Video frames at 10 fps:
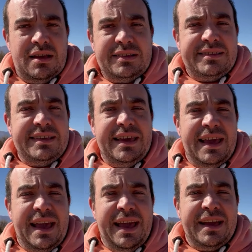
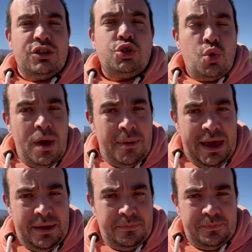si
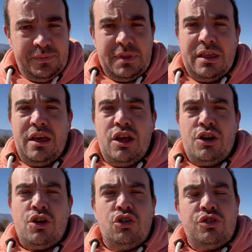llueve,
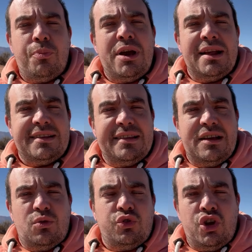no se pueden hacer las
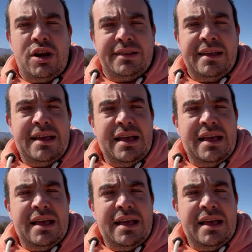excursiones